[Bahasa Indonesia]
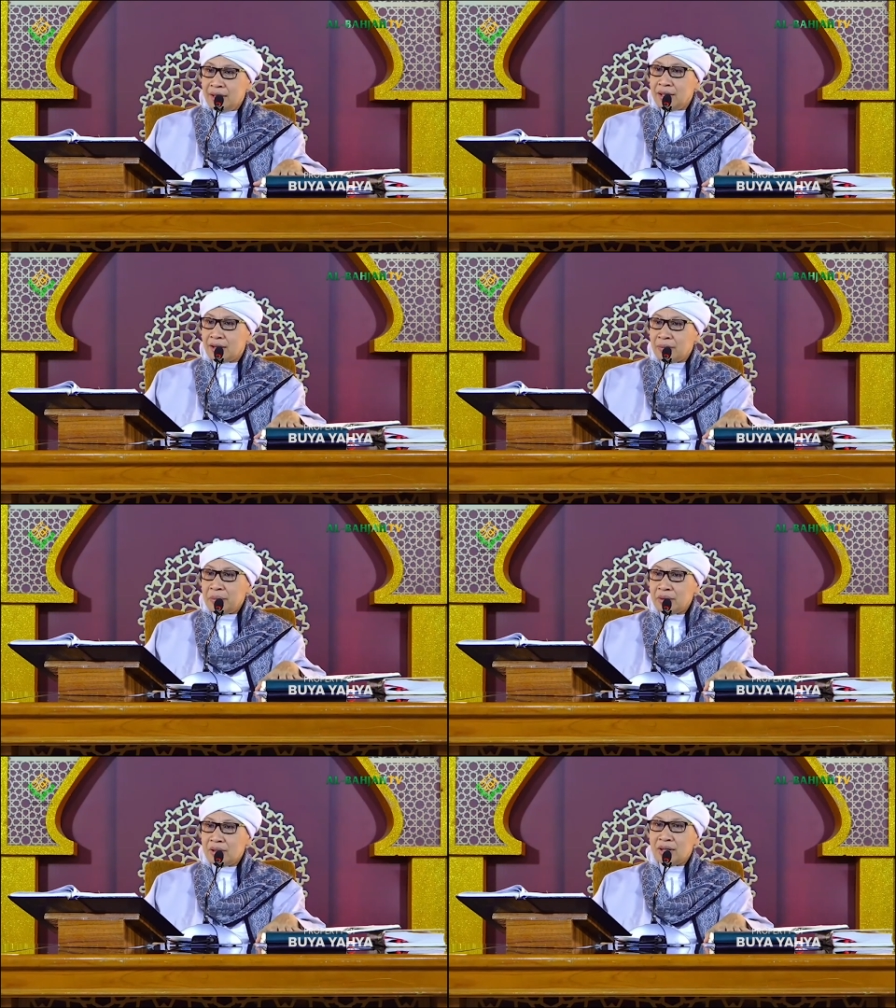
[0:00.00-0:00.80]
Ini
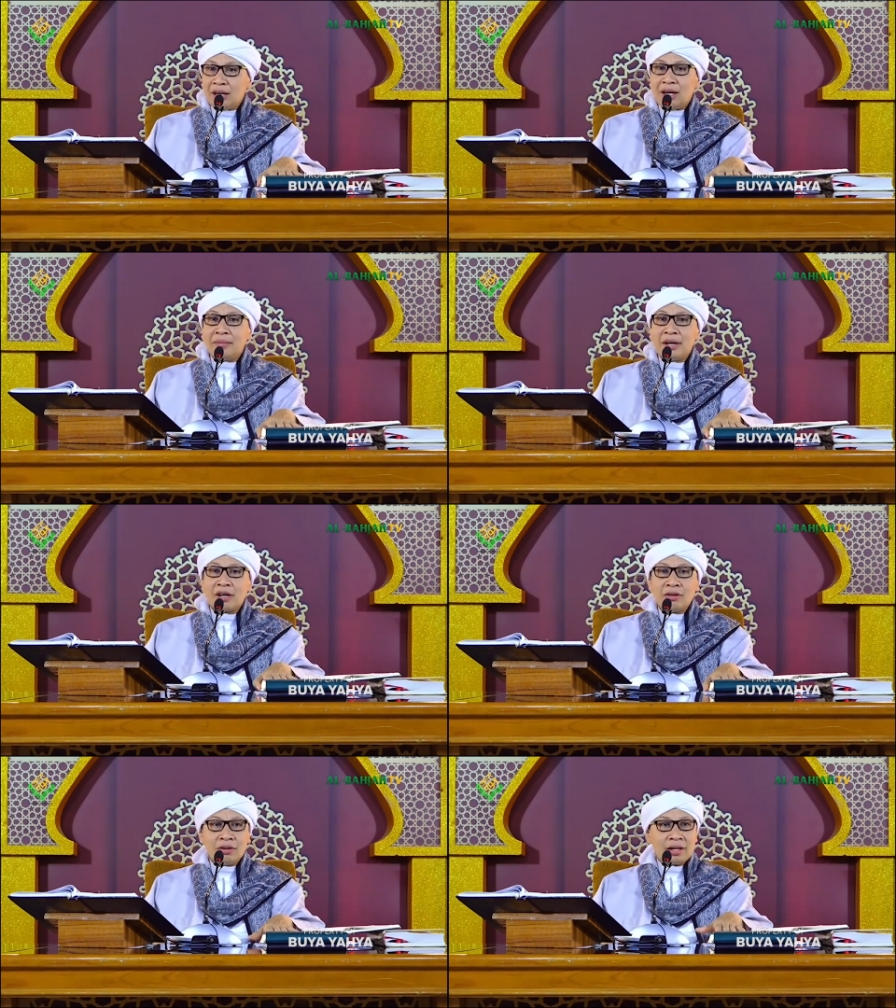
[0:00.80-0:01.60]
ngerobot,
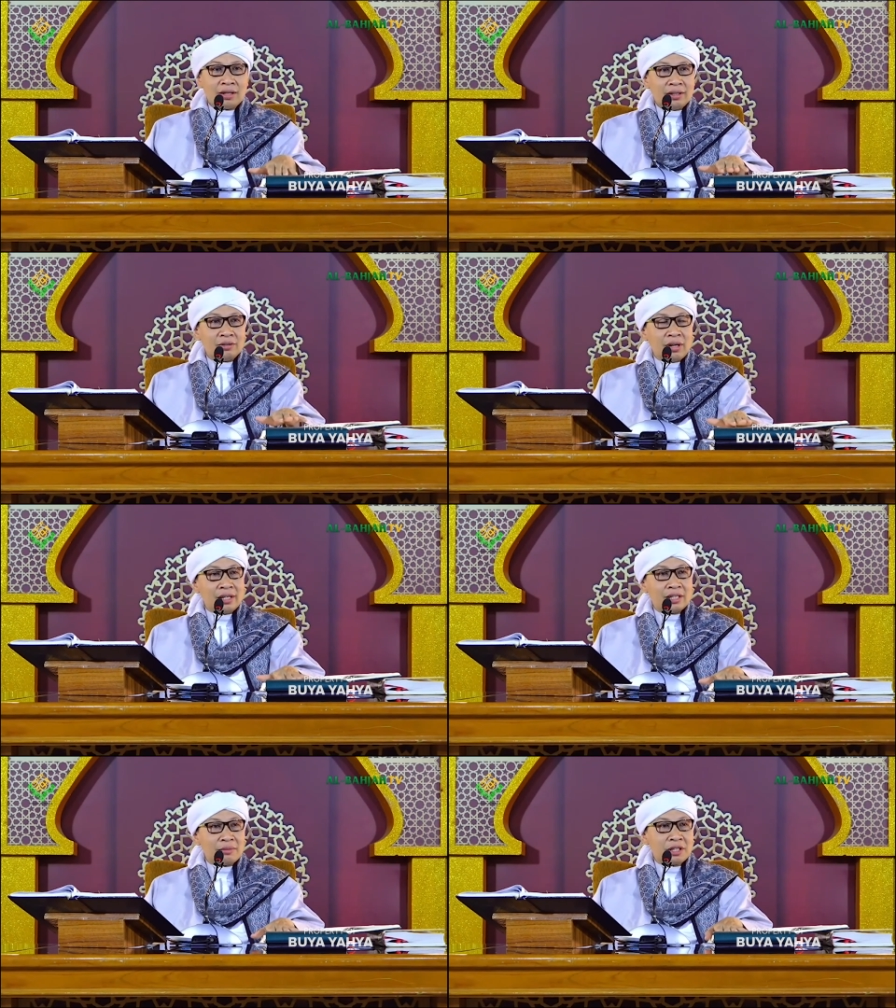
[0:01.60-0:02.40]
ngelamar orang. Itu
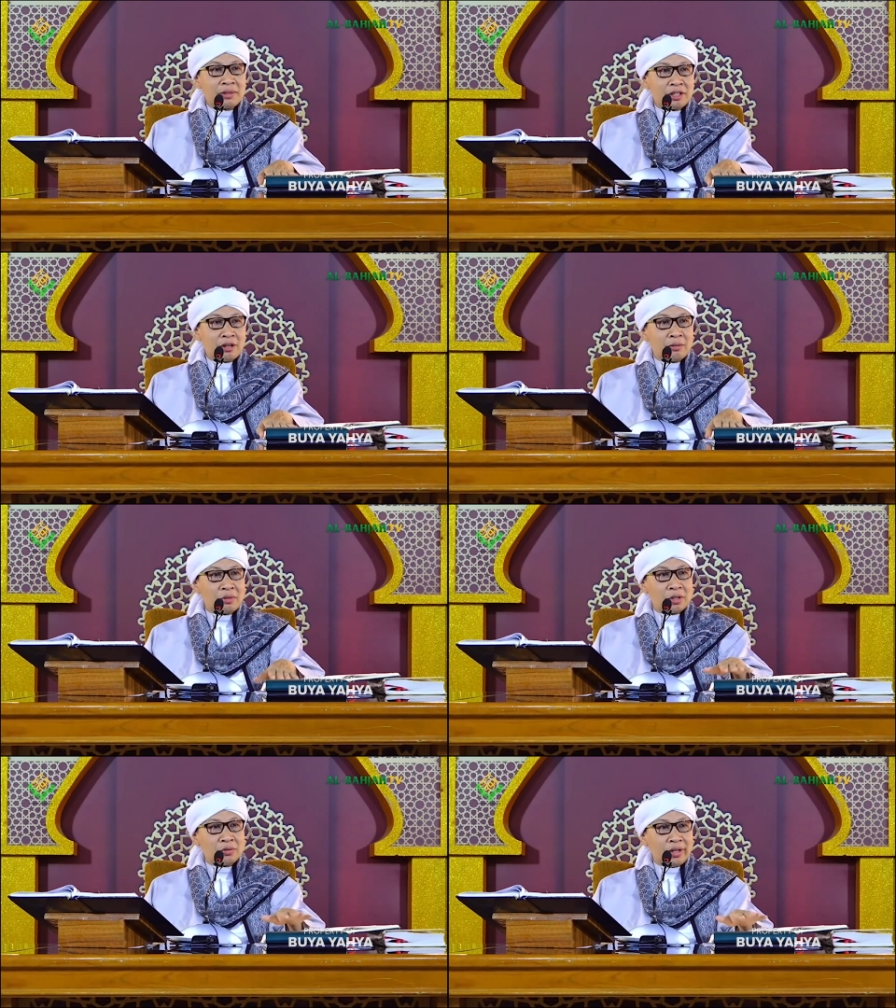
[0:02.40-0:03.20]
ngancam sama
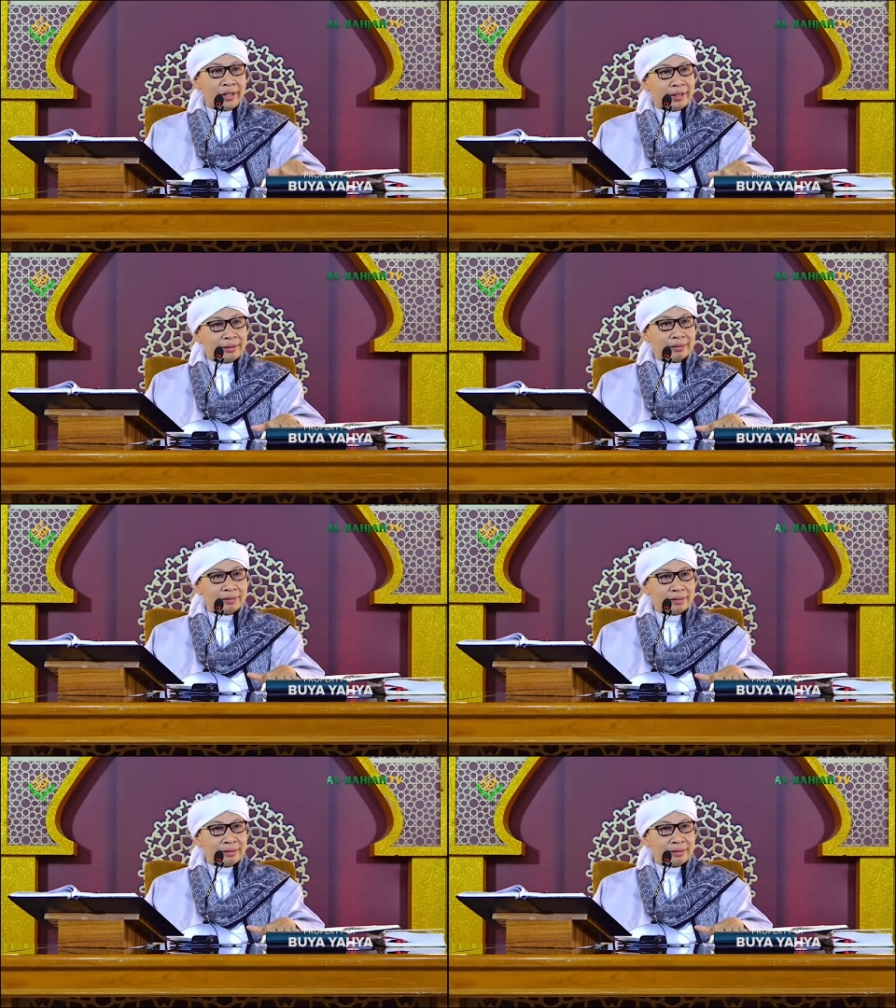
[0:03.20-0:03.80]
calon mertuanya.